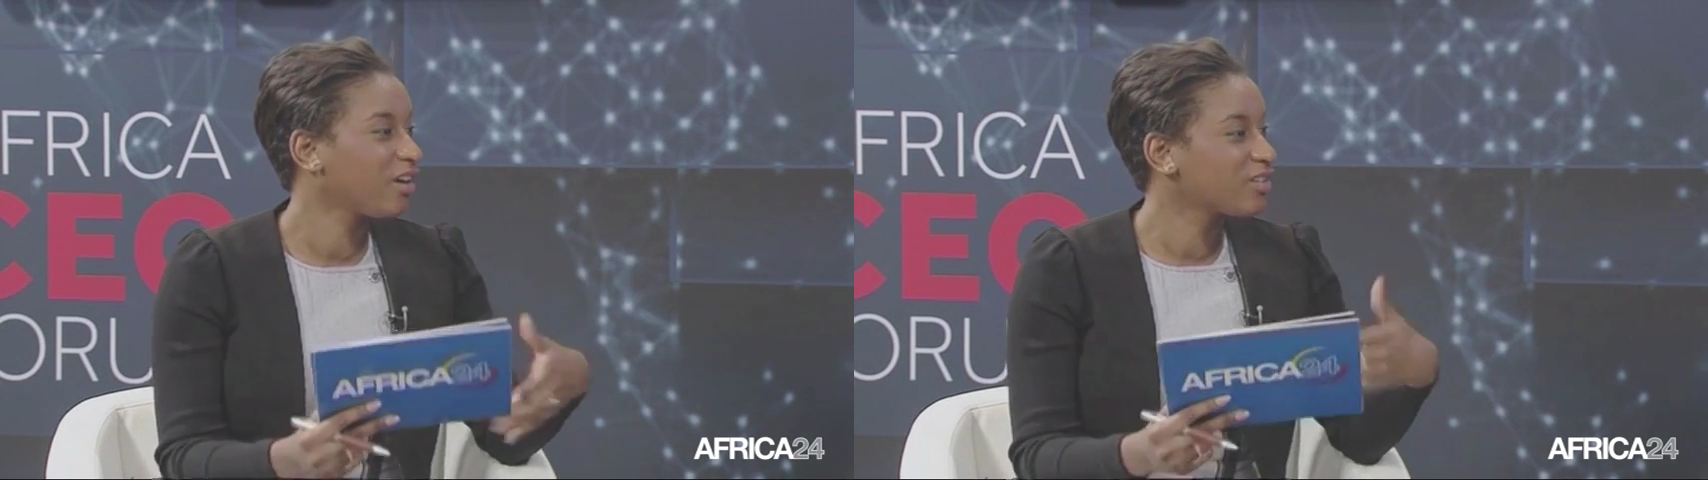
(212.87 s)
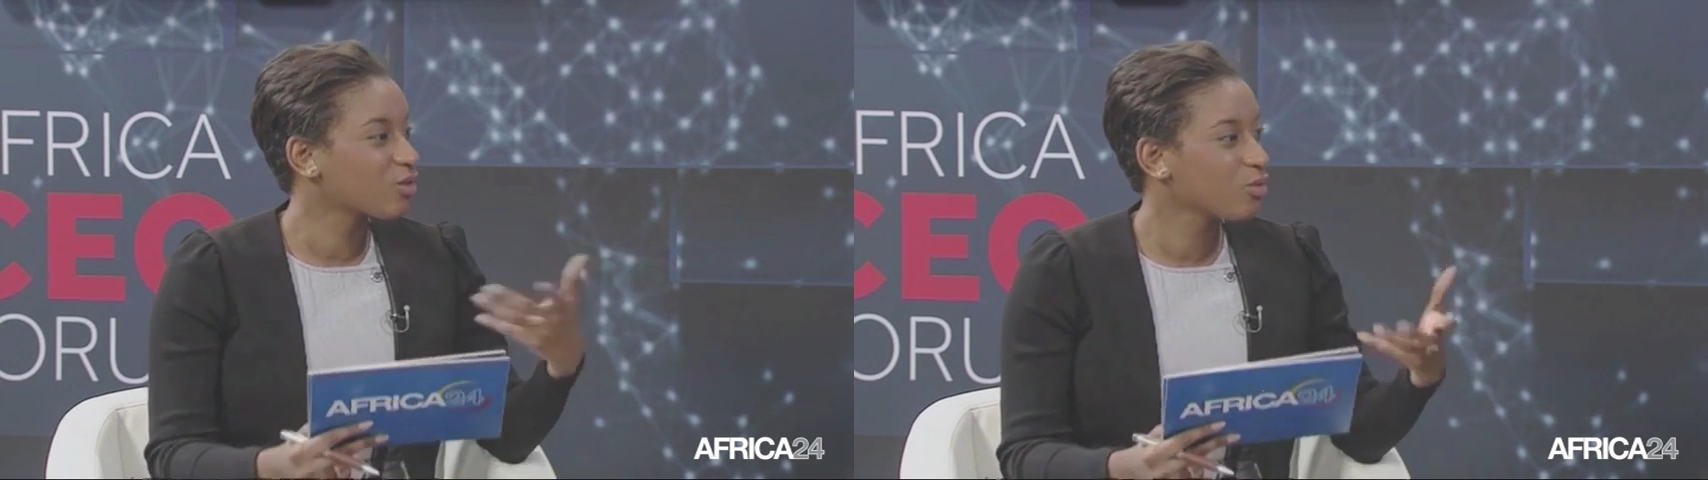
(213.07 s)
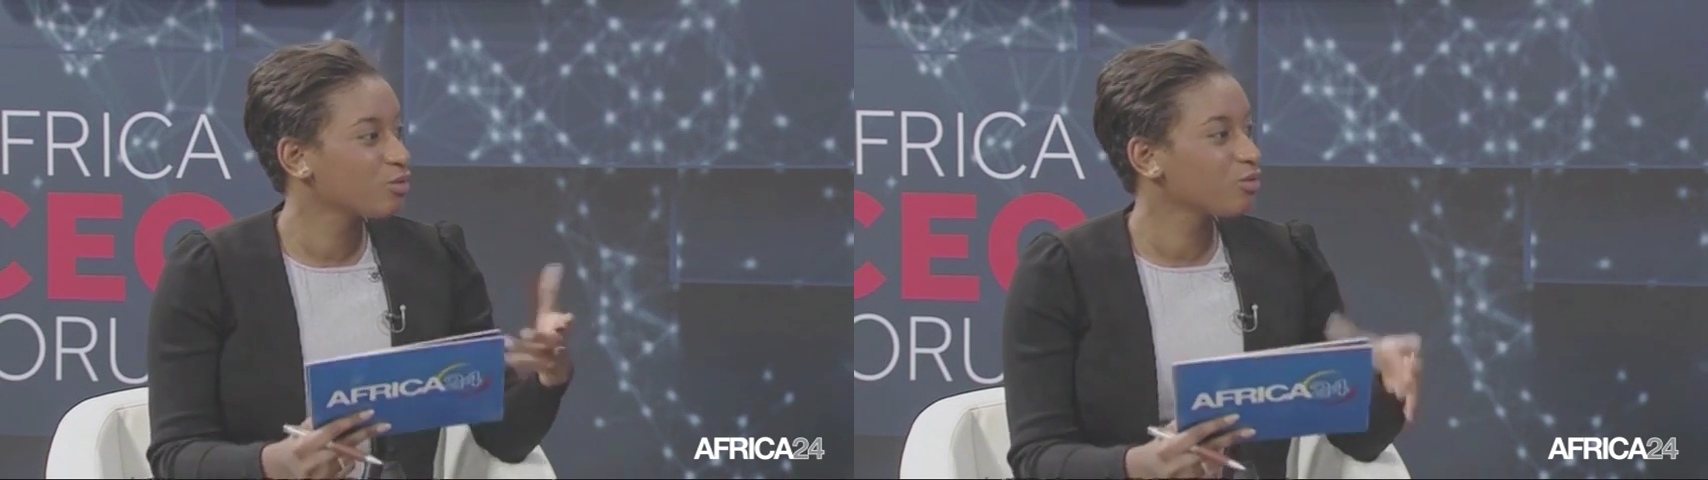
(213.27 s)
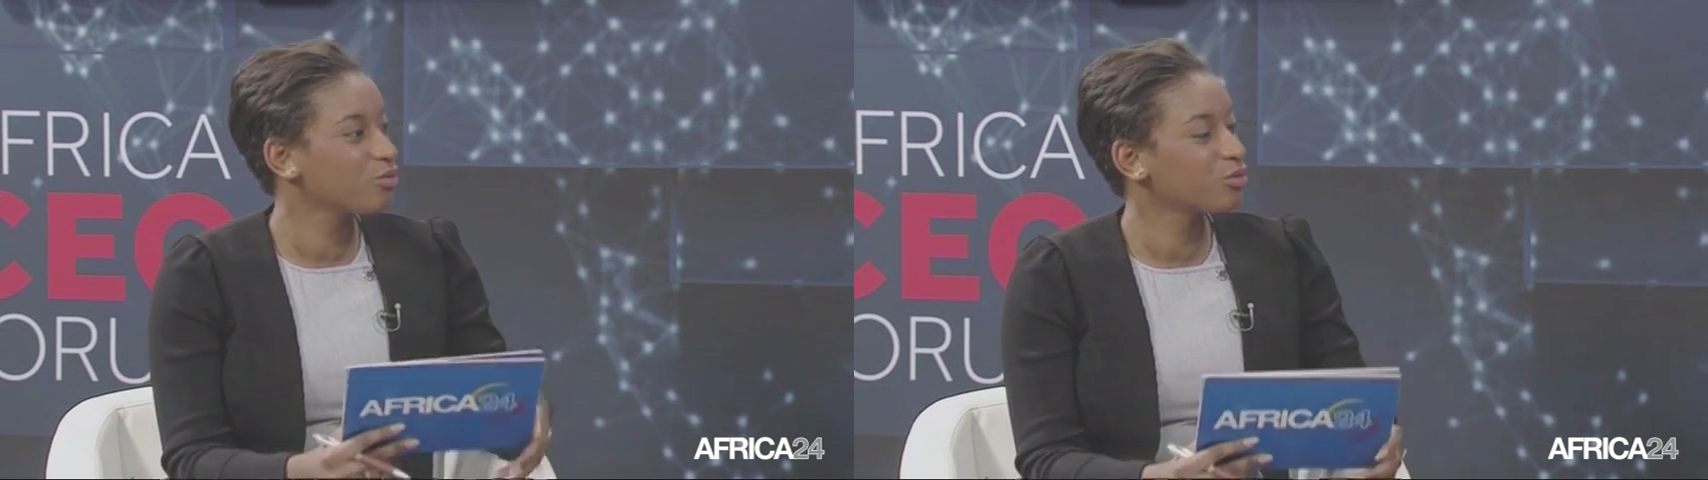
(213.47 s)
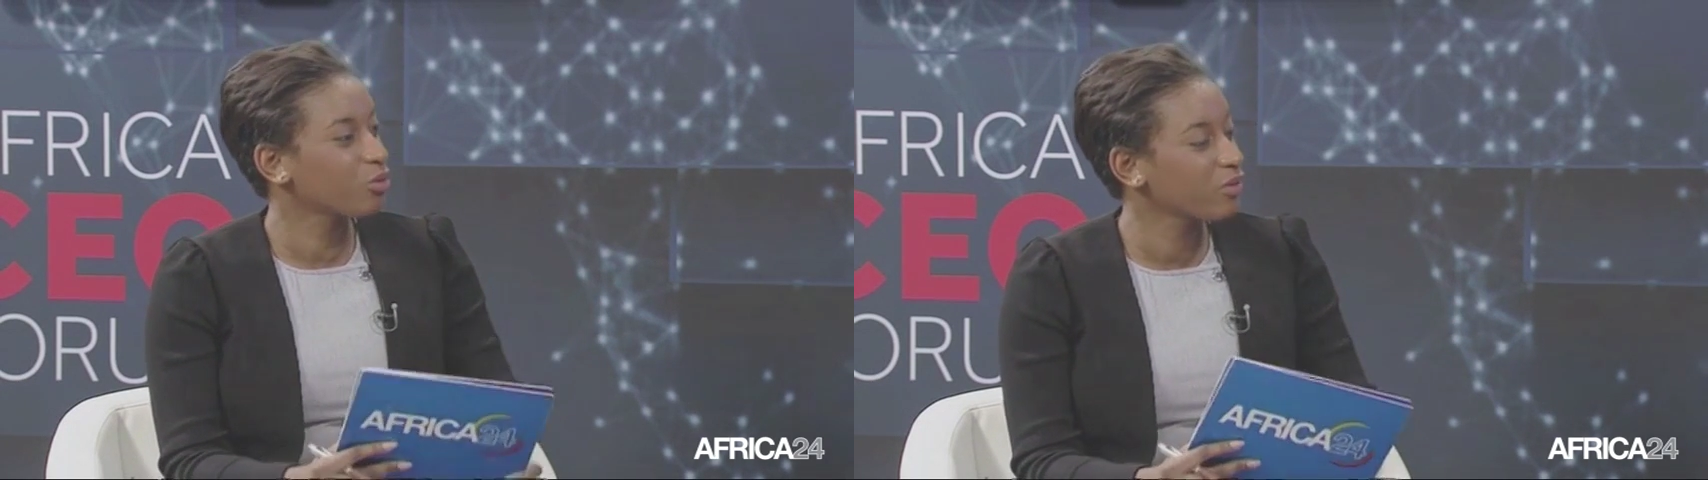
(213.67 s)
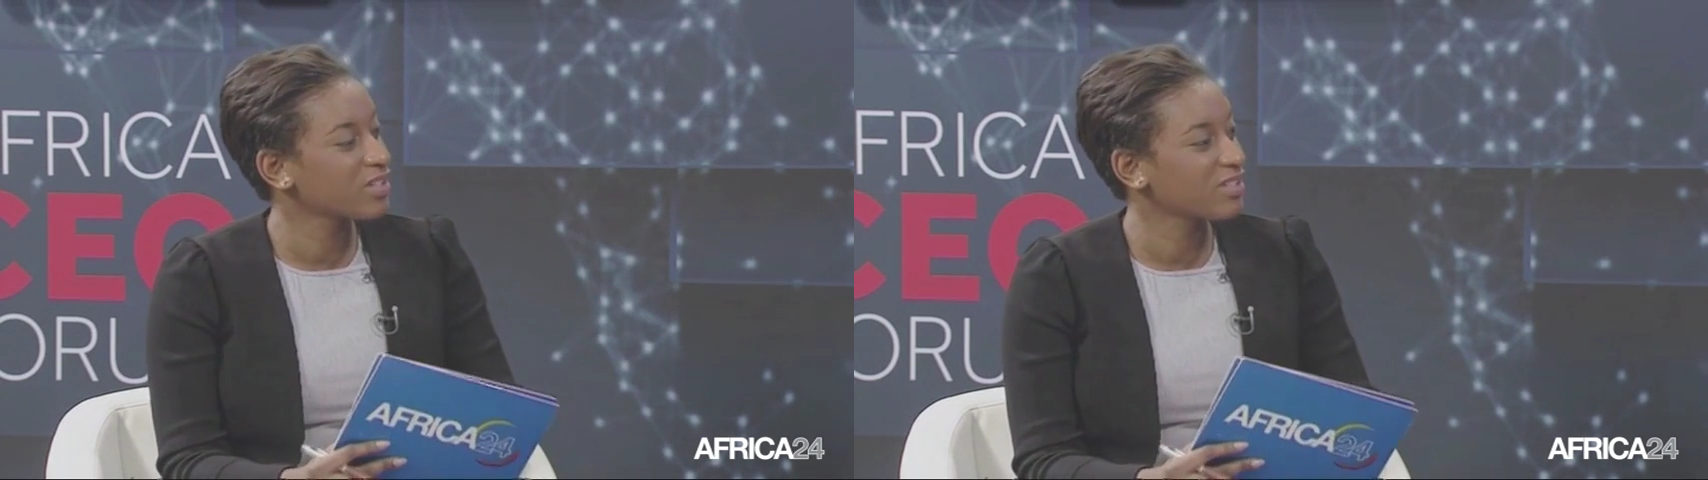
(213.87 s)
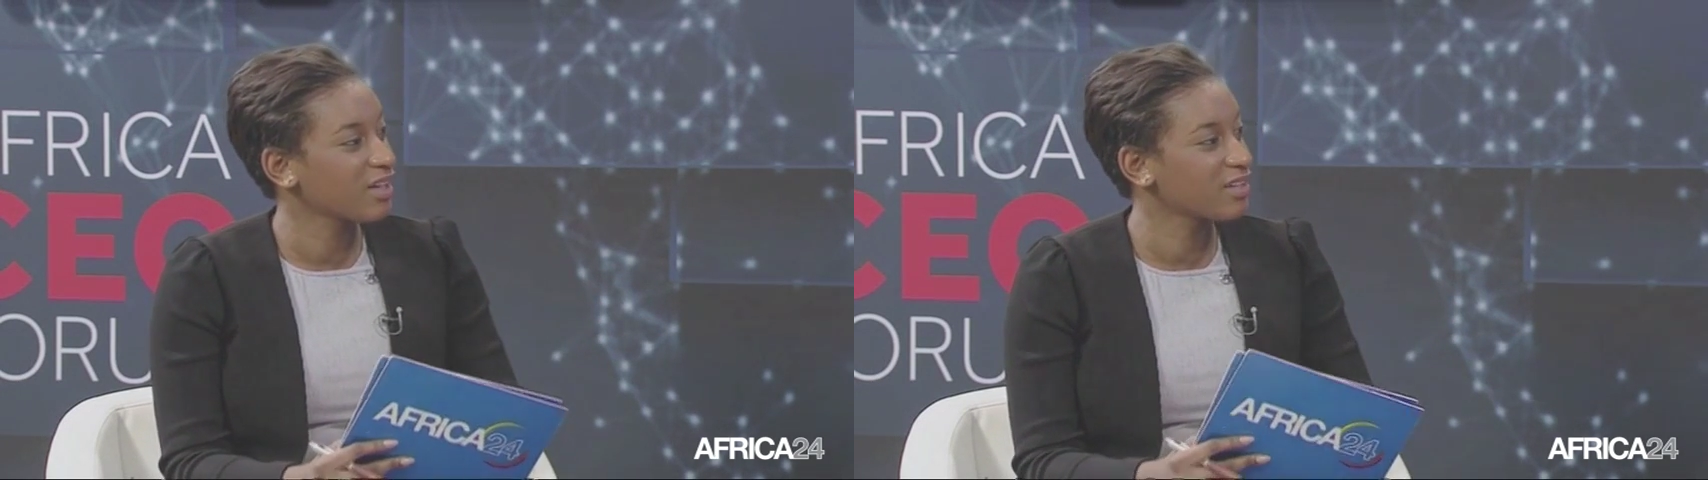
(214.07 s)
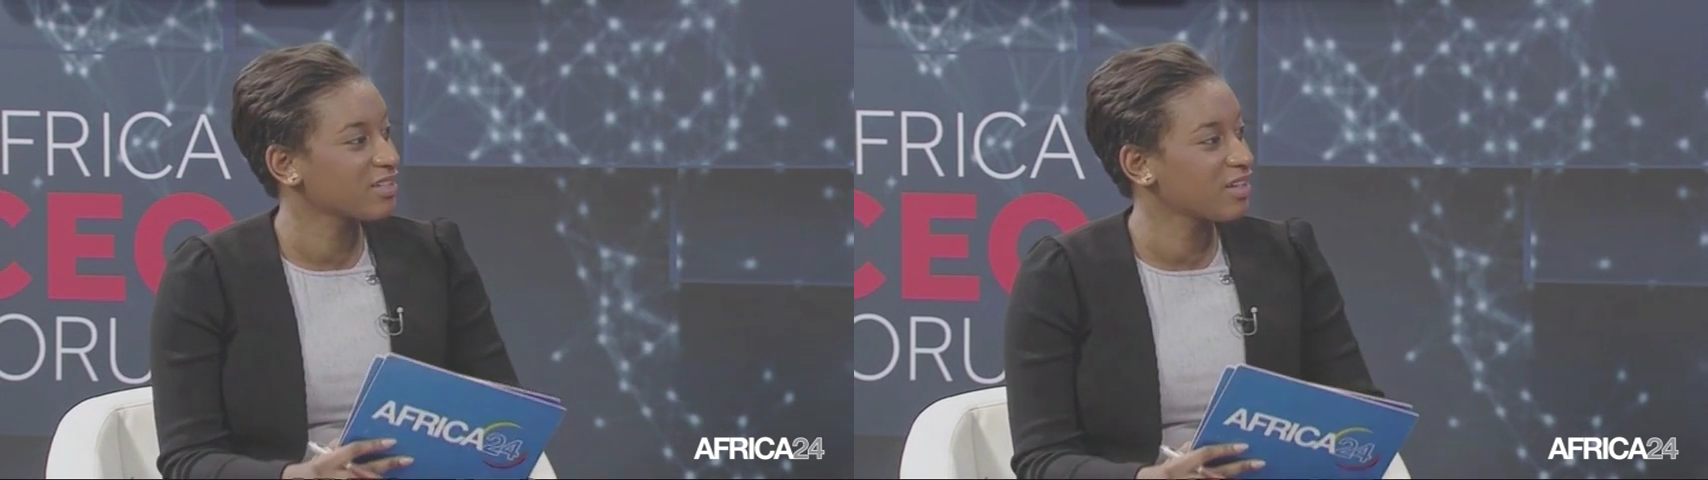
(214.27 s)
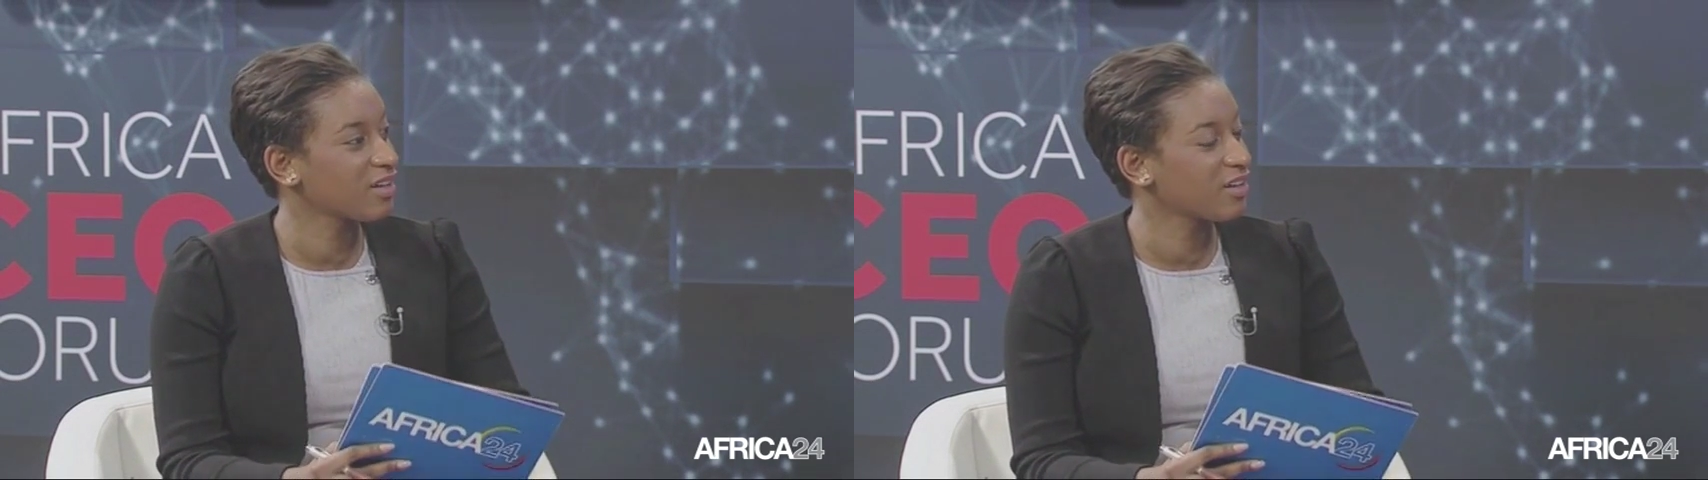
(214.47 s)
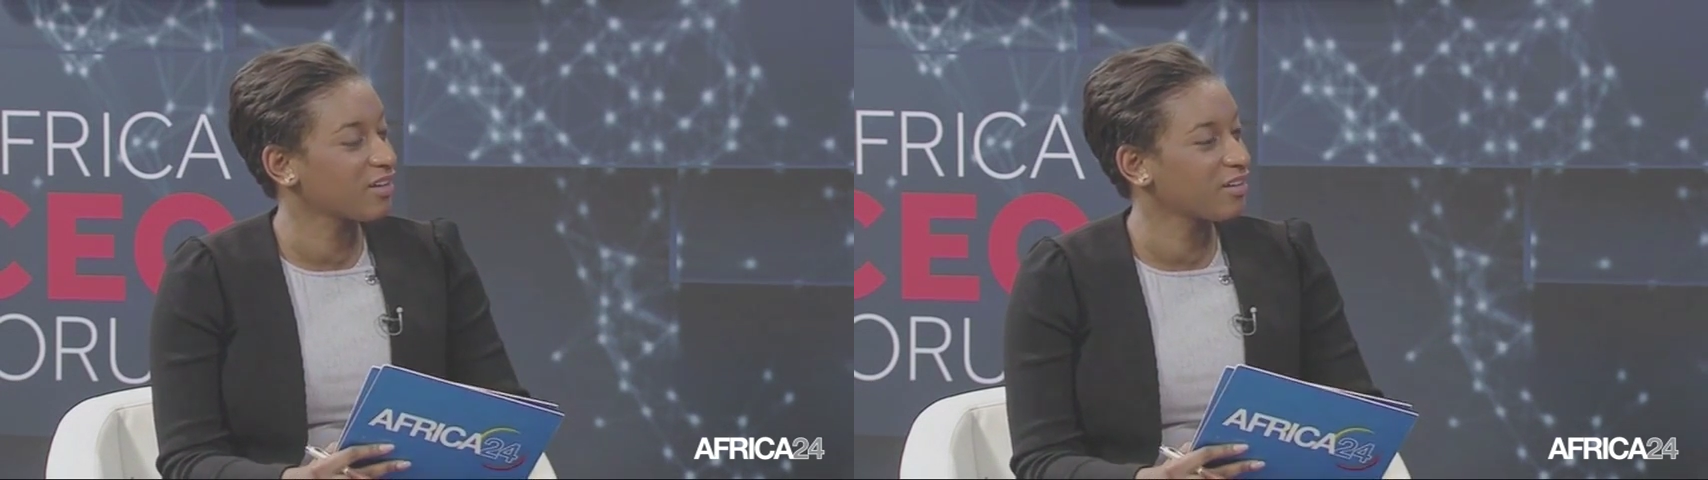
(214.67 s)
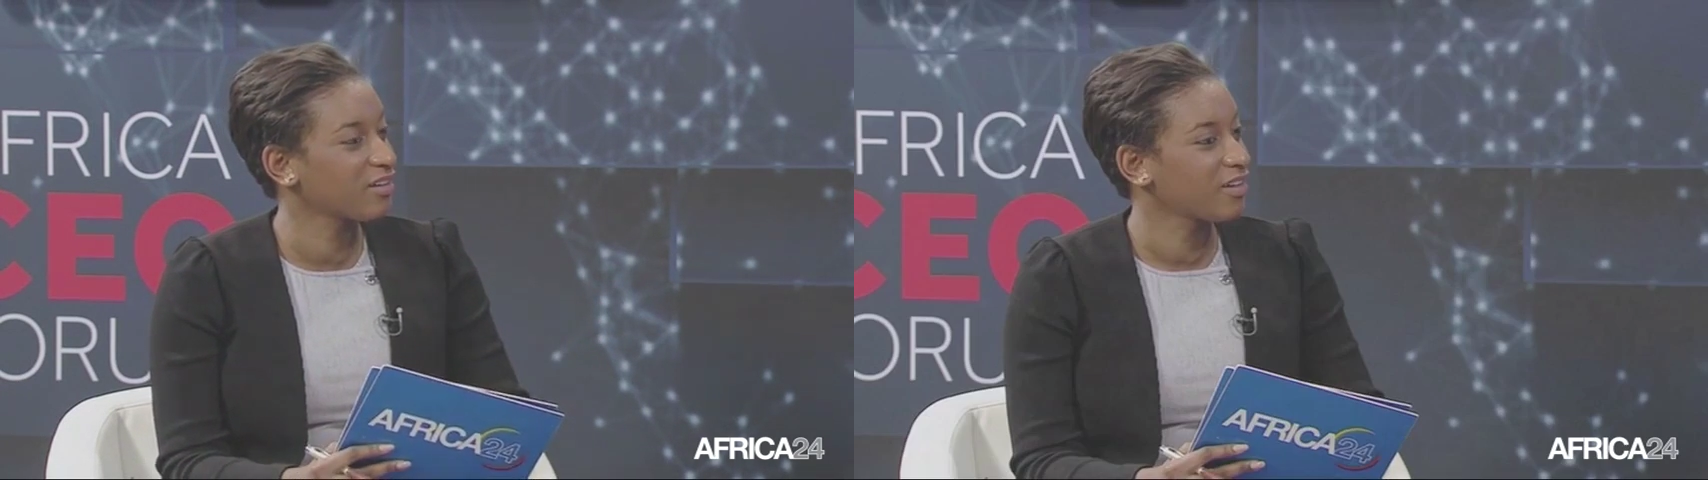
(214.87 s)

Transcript: Est-ce que vous trouvez que ça, ça,